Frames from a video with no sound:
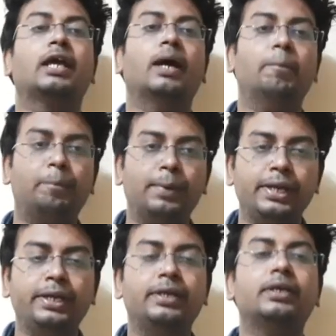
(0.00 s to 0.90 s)

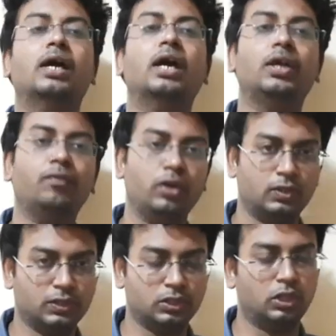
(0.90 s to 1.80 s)
కంప్లీట్గా ఈ
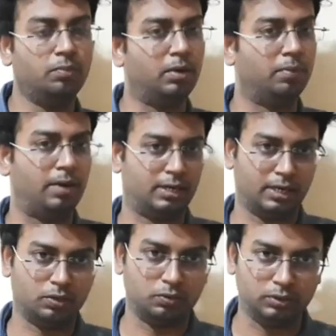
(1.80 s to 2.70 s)
వీడియో సెషన్లో మనం
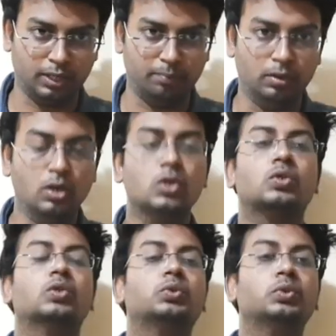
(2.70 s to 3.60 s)
మాట్లాడుకుందాం
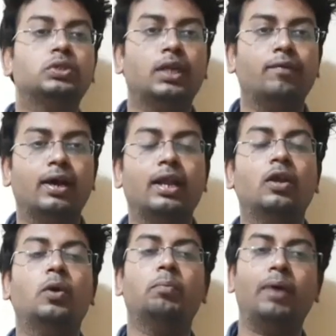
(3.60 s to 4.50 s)
సో చూస్తున్న
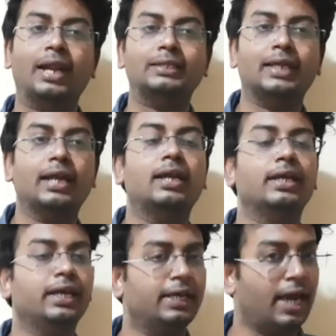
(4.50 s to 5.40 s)
వాళ్ళల్లో మన ఛానల్
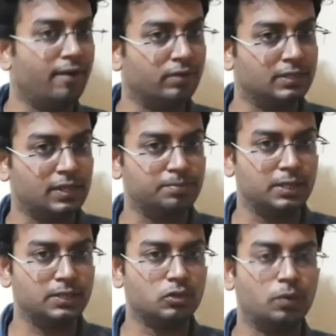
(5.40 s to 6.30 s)
ఇంకా ఎవరైనా
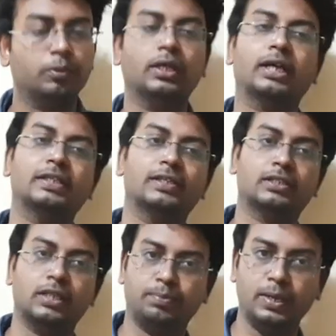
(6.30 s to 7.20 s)
సబ్స్క్రైబ్ చేసుకోకపోతే
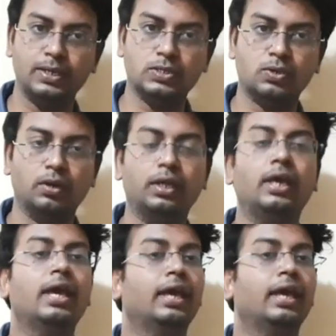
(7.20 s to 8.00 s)
ఖచ్చితంగా సబ్స్క్రైబ్ చేసుకోండి